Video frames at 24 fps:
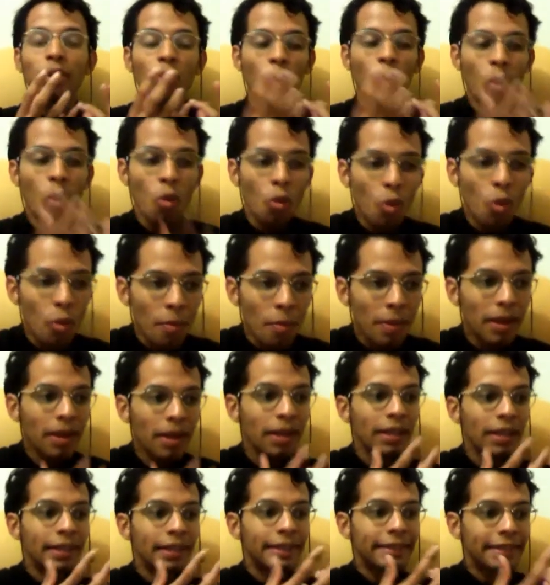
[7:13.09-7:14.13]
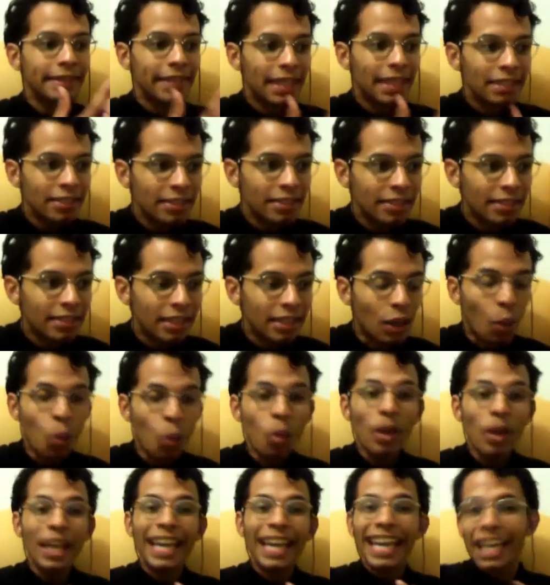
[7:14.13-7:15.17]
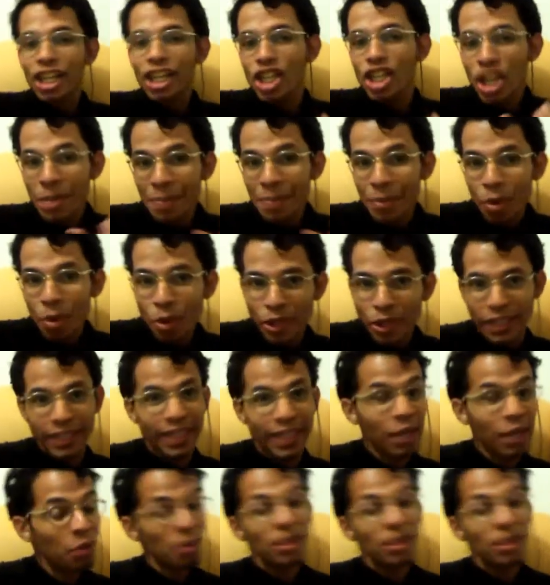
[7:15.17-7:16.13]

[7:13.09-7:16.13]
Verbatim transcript: com uma tradição hegemônica.